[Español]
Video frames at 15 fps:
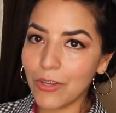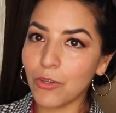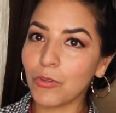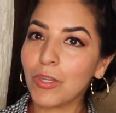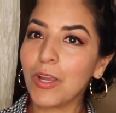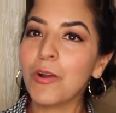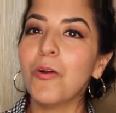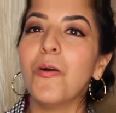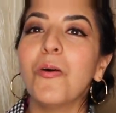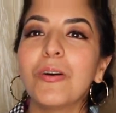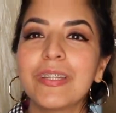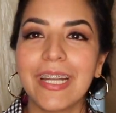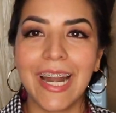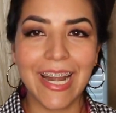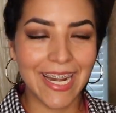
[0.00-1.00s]
Yo tengo
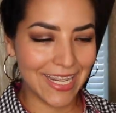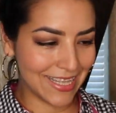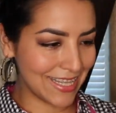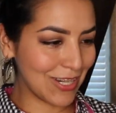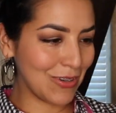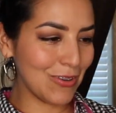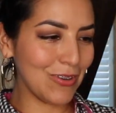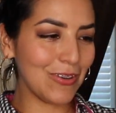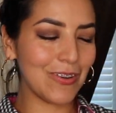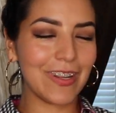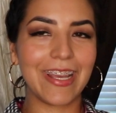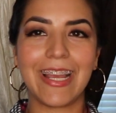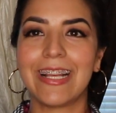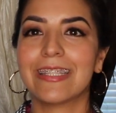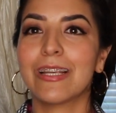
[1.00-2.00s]
otra en este
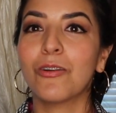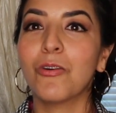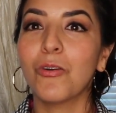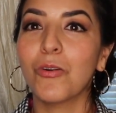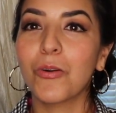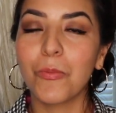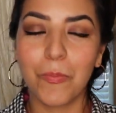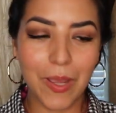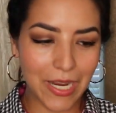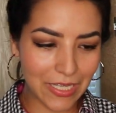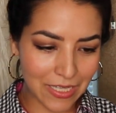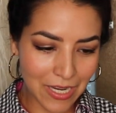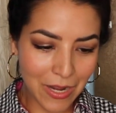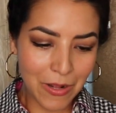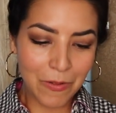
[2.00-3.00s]
color que es el color
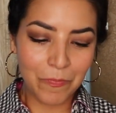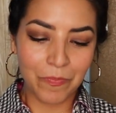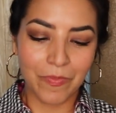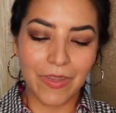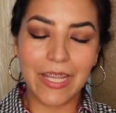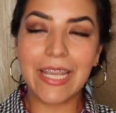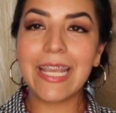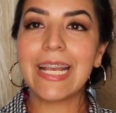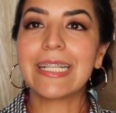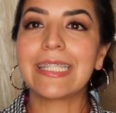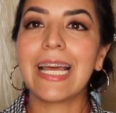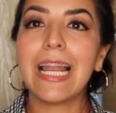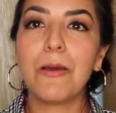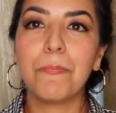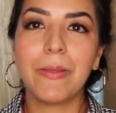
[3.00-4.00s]
beige. Y
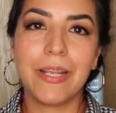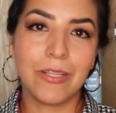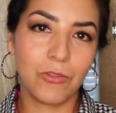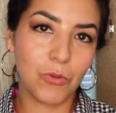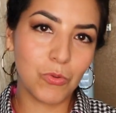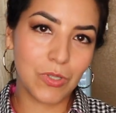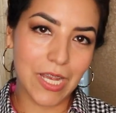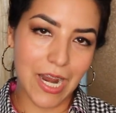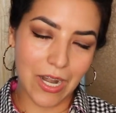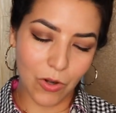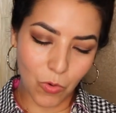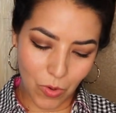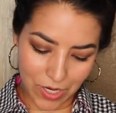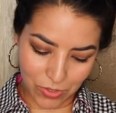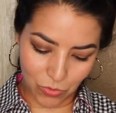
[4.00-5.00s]
esta la pienso usar
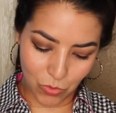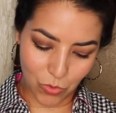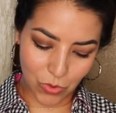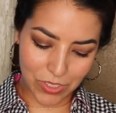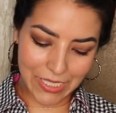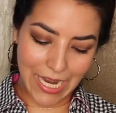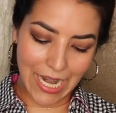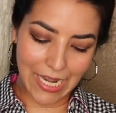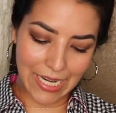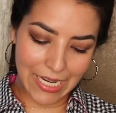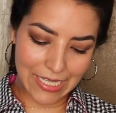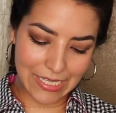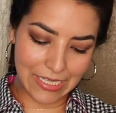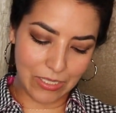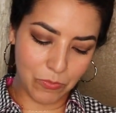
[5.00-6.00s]
cuando
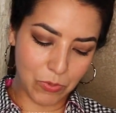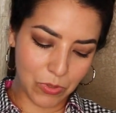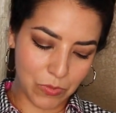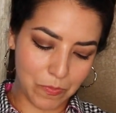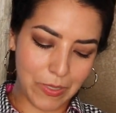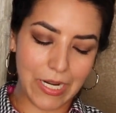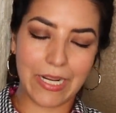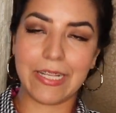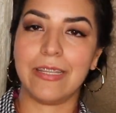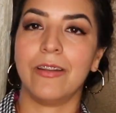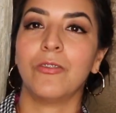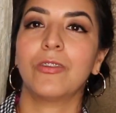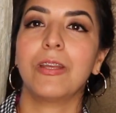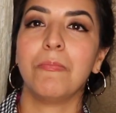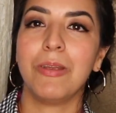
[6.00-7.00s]
salga así, pues para que se
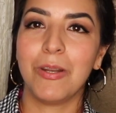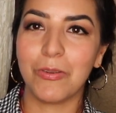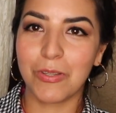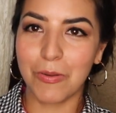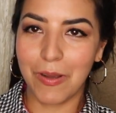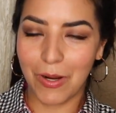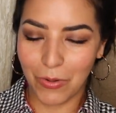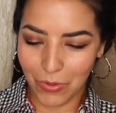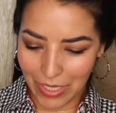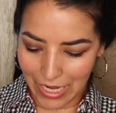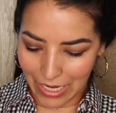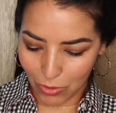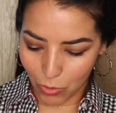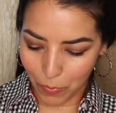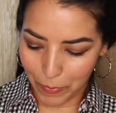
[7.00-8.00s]
note menos debajo de
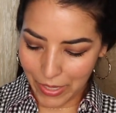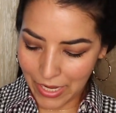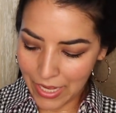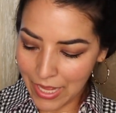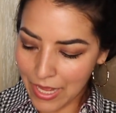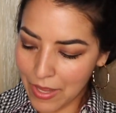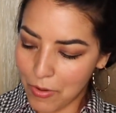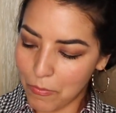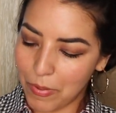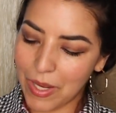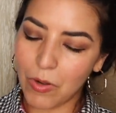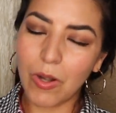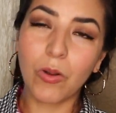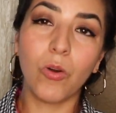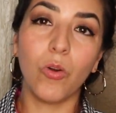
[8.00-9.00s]
la ropa.
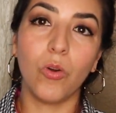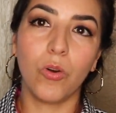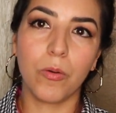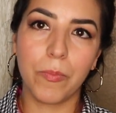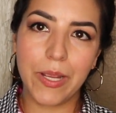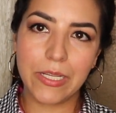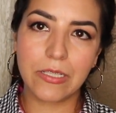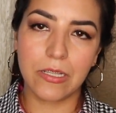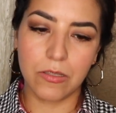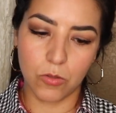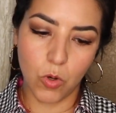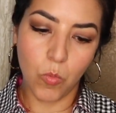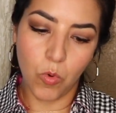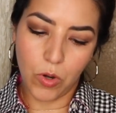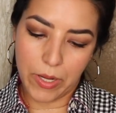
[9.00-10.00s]
Pero el color beige es
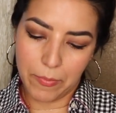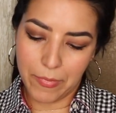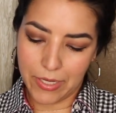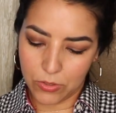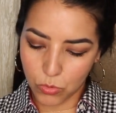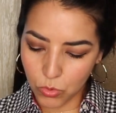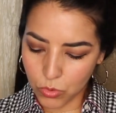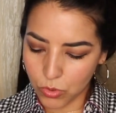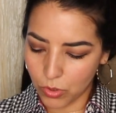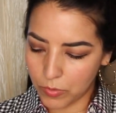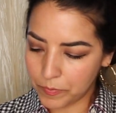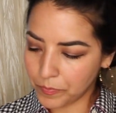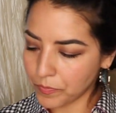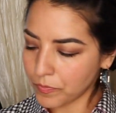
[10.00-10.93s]
como que más sucio.